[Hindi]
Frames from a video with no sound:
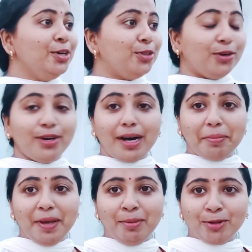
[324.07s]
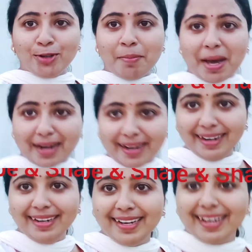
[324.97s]
तो अभी हम लोग थोड़ा
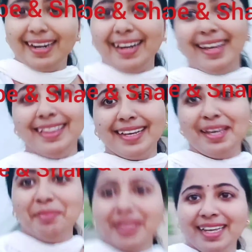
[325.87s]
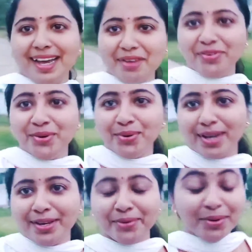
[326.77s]
मार्केट निकल रहे हैं देखिए मैं तैयार भी हो
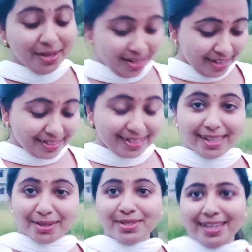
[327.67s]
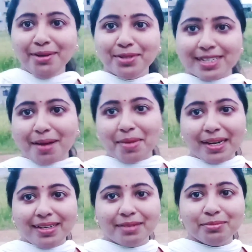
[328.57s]
गई हूँ ज़्यादा कुछ नहीं कुछ
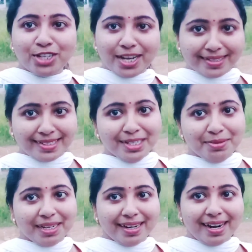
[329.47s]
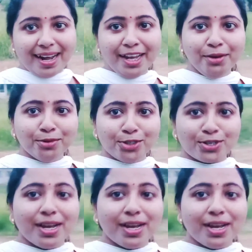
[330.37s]
सामान मुझे एक्सचेंज भी करना है कुछ